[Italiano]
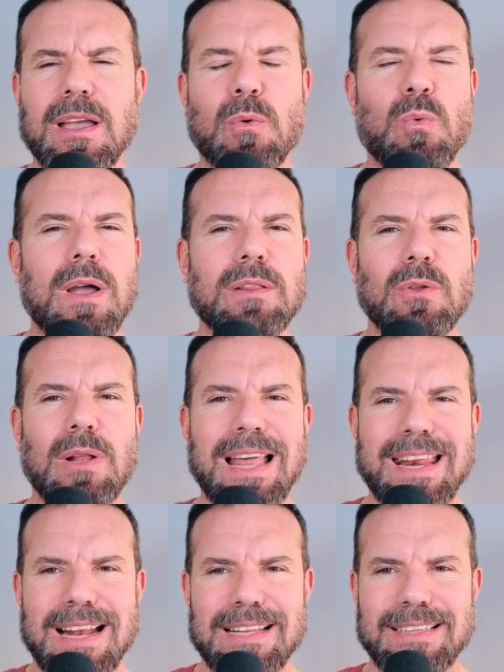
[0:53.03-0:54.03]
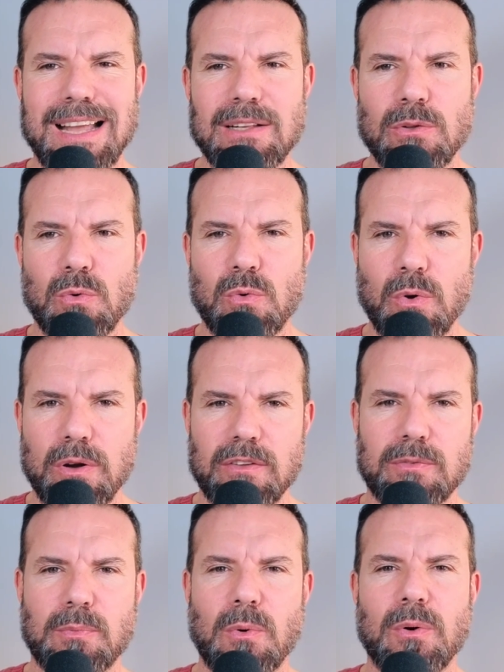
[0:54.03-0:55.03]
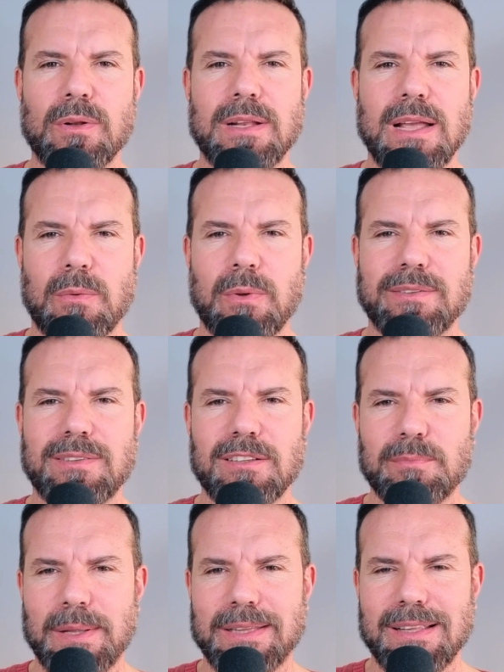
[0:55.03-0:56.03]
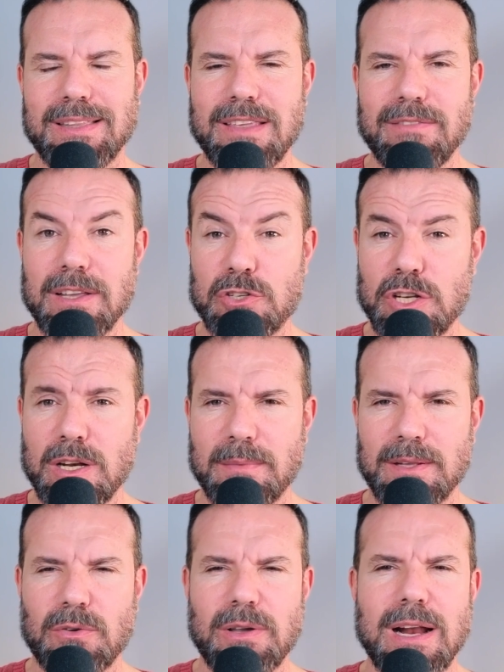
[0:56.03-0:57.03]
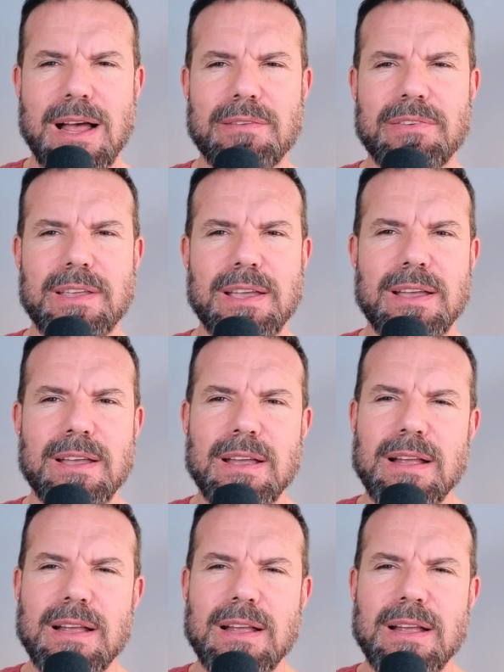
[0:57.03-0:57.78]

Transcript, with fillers: quando la realtà non corrisponde a queste aspettative cinematografiche,